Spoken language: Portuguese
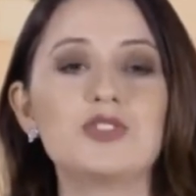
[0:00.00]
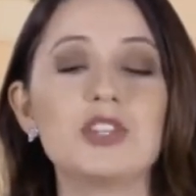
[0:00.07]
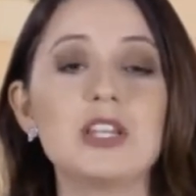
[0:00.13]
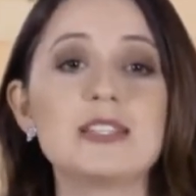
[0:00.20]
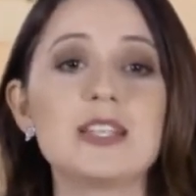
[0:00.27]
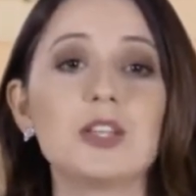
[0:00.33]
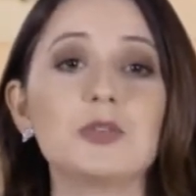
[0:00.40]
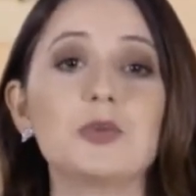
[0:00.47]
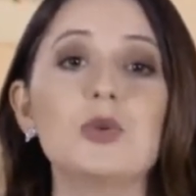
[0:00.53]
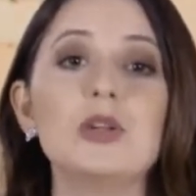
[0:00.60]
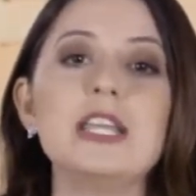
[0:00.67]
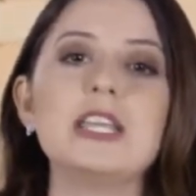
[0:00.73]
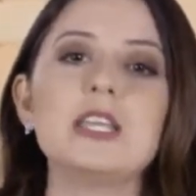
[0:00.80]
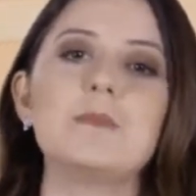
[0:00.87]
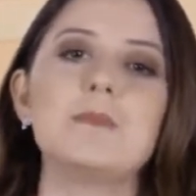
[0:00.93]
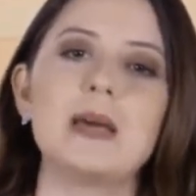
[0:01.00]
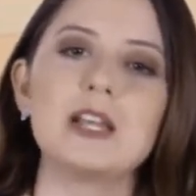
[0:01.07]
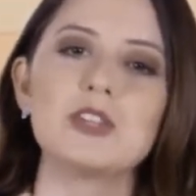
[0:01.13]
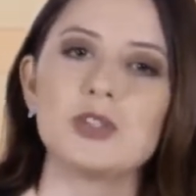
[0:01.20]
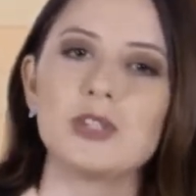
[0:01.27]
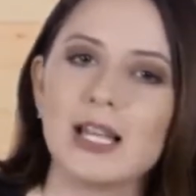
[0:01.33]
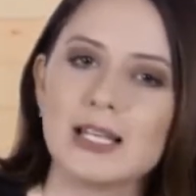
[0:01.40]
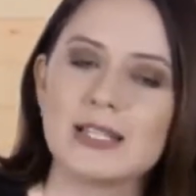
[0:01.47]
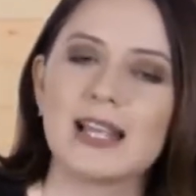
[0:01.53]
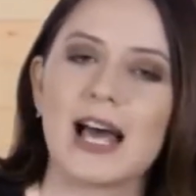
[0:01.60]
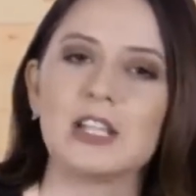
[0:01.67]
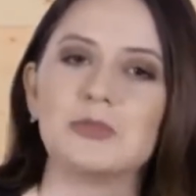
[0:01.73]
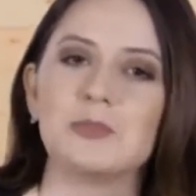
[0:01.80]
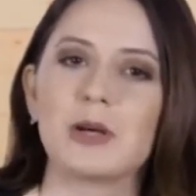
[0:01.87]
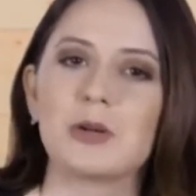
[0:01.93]
utilizando o link
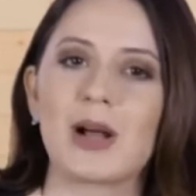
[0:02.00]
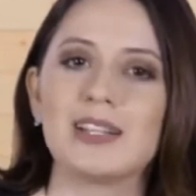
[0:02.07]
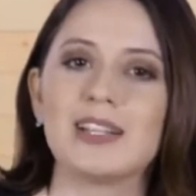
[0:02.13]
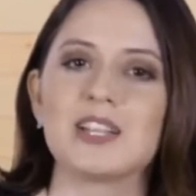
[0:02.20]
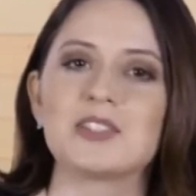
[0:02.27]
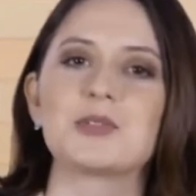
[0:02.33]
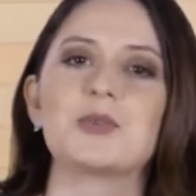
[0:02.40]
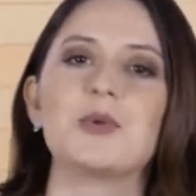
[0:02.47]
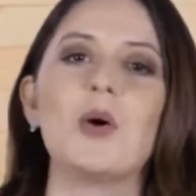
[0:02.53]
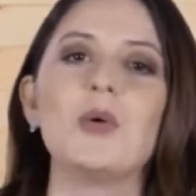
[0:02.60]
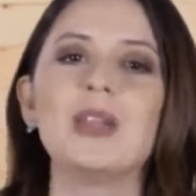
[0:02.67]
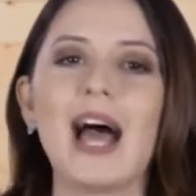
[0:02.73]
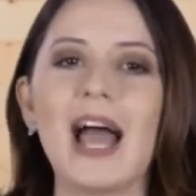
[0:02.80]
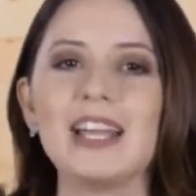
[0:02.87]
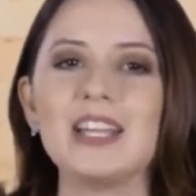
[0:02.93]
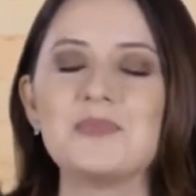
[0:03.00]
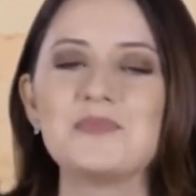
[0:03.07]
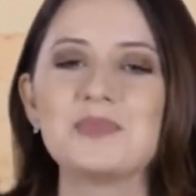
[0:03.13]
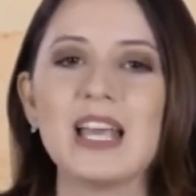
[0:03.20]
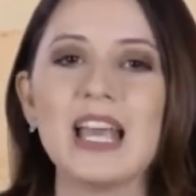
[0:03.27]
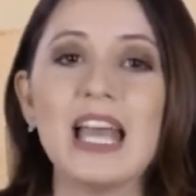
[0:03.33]
personalizado para o cadastro online